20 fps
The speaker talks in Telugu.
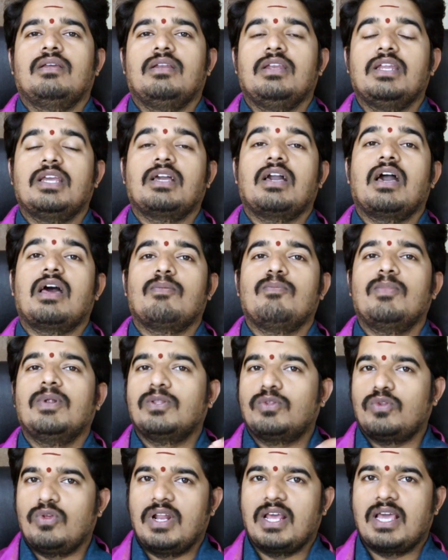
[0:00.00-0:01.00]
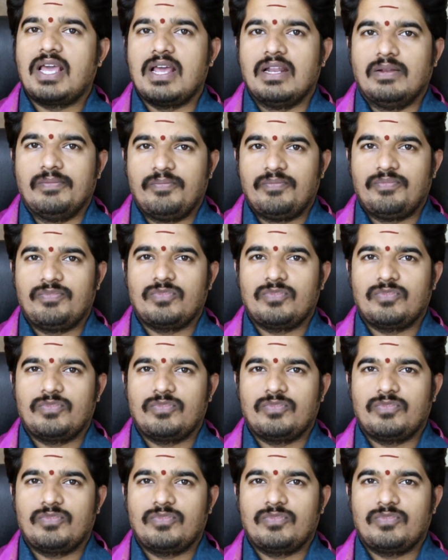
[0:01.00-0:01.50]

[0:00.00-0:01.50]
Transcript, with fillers: నీ కర్మలు తొలగాలి